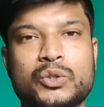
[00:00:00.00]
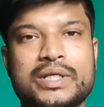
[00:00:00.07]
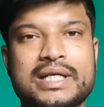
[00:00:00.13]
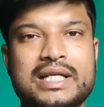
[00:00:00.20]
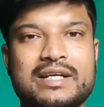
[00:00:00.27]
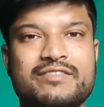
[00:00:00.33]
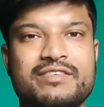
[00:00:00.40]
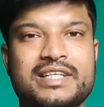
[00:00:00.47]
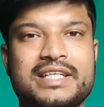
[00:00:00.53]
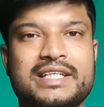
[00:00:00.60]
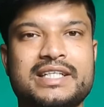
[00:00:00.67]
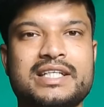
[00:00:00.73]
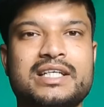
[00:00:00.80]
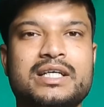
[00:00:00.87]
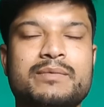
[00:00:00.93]
जो हेरा
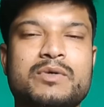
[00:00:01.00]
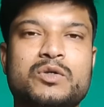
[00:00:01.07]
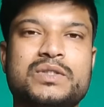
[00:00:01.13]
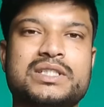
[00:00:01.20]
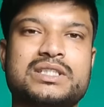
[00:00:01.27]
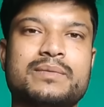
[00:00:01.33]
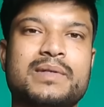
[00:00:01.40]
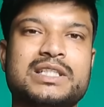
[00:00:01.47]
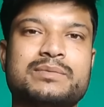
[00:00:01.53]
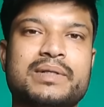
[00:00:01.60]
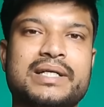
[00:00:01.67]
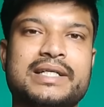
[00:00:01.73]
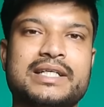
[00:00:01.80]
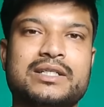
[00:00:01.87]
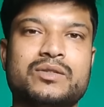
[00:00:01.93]
फेरी की गई बहुजन समाज
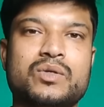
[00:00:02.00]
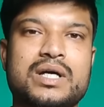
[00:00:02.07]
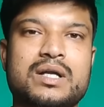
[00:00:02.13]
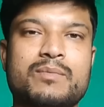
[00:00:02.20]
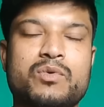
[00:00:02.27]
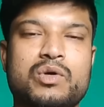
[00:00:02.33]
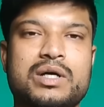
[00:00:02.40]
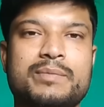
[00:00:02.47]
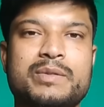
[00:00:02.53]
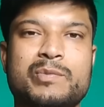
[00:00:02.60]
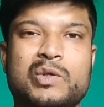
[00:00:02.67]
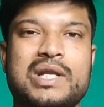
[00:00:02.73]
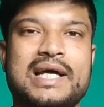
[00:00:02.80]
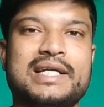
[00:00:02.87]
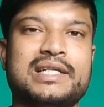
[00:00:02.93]
पार्टी के द्वारा वो कभी
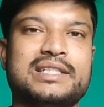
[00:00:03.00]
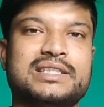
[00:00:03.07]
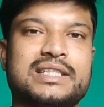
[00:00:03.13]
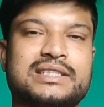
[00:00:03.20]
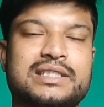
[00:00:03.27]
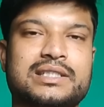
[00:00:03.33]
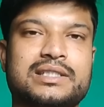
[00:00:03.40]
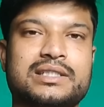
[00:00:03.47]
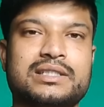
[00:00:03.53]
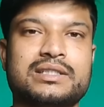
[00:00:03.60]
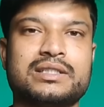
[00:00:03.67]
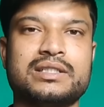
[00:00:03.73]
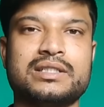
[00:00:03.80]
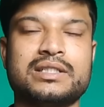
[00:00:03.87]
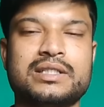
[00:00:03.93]
भुलाई नहीं जा सकती
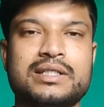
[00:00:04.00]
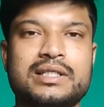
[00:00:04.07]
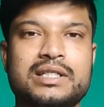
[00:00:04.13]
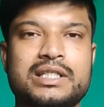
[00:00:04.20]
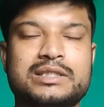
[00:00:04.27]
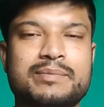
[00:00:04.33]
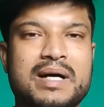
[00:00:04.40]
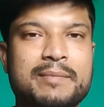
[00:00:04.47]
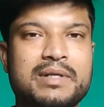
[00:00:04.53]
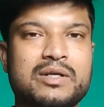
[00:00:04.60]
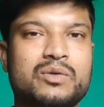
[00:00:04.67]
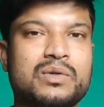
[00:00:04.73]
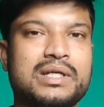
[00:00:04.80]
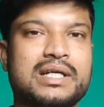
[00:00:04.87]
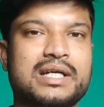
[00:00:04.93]
इस
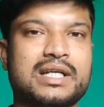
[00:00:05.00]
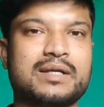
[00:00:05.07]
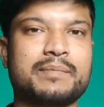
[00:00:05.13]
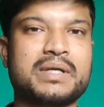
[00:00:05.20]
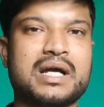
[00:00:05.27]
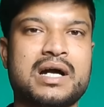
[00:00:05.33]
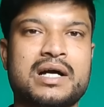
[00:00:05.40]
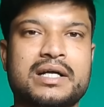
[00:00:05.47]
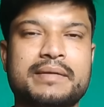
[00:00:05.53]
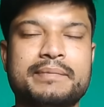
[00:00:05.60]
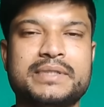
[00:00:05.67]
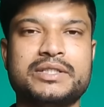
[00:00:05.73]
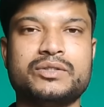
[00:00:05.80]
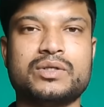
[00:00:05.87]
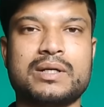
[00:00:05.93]
मामले को लेकर के मैं आगे
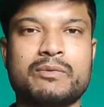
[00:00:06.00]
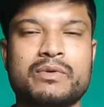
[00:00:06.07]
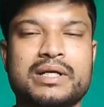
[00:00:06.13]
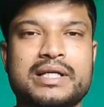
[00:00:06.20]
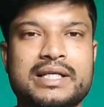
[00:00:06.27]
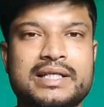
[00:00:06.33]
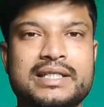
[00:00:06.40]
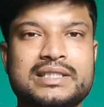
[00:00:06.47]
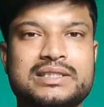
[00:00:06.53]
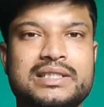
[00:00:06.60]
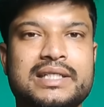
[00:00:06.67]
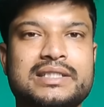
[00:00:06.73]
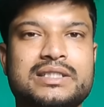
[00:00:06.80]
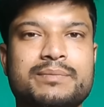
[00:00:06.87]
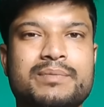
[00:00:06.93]
वीडियो लाऊंगा कि किस
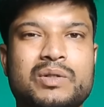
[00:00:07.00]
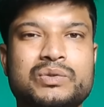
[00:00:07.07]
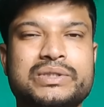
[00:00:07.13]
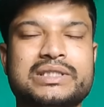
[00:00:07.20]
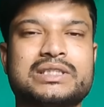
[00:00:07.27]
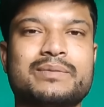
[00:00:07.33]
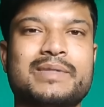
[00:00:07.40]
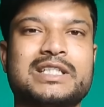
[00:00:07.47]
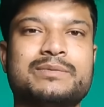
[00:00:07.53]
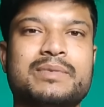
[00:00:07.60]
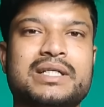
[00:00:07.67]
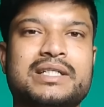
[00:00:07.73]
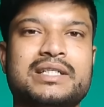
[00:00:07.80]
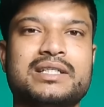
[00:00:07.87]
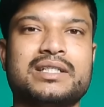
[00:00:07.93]
तरह से बहुजन समाज
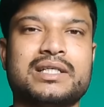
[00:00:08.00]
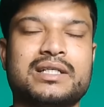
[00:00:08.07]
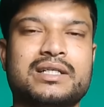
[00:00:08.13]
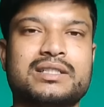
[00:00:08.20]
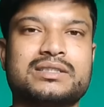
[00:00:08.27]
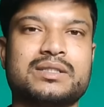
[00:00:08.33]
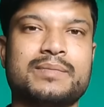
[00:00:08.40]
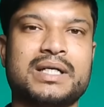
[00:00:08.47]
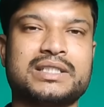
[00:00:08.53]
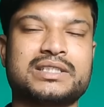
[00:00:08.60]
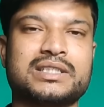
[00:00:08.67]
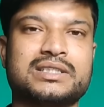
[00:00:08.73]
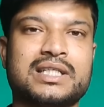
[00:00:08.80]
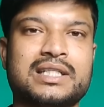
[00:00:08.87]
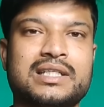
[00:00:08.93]
पार्टी ने धनगर
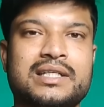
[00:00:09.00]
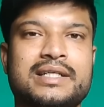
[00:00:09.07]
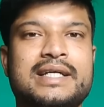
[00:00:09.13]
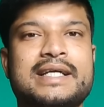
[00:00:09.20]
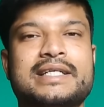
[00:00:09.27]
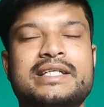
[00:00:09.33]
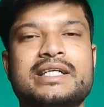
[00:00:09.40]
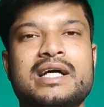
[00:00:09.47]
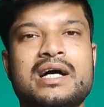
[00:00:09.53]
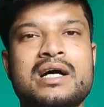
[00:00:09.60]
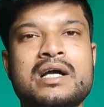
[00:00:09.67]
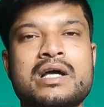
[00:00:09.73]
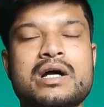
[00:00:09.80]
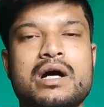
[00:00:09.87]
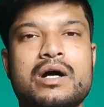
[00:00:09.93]
समाज के साथ अन्याय किया
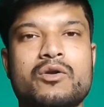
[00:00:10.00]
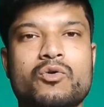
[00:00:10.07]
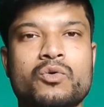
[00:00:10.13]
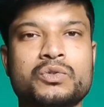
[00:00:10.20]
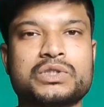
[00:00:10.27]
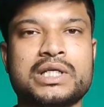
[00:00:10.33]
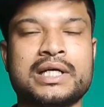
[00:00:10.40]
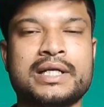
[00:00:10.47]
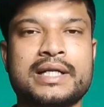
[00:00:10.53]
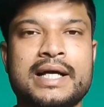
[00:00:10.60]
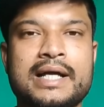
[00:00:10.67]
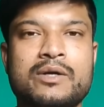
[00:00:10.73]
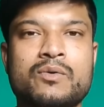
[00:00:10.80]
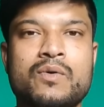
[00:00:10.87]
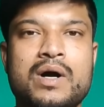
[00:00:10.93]
और उस
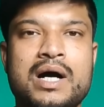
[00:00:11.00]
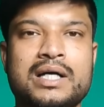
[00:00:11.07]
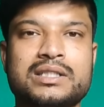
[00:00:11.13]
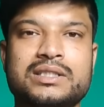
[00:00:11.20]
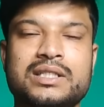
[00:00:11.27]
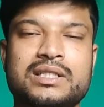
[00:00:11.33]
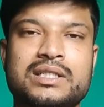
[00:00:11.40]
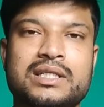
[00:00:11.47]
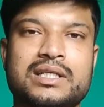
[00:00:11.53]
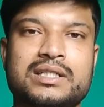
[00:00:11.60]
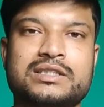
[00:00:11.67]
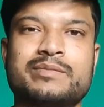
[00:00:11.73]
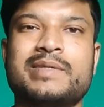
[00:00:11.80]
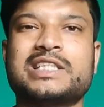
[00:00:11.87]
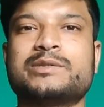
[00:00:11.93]
अन्याय को आज तक
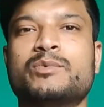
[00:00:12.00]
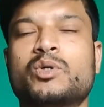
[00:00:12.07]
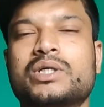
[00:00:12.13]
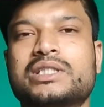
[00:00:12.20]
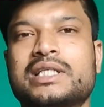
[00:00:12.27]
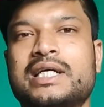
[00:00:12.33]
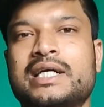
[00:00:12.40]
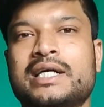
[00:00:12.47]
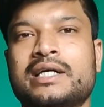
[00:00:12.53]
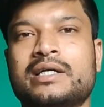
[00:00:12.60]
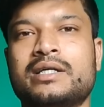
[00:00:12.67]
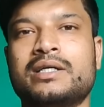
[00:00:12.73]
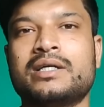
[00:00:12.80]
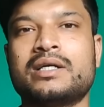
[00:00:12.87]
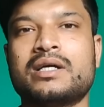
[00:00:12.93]
धनगर समाज भुगत रहा है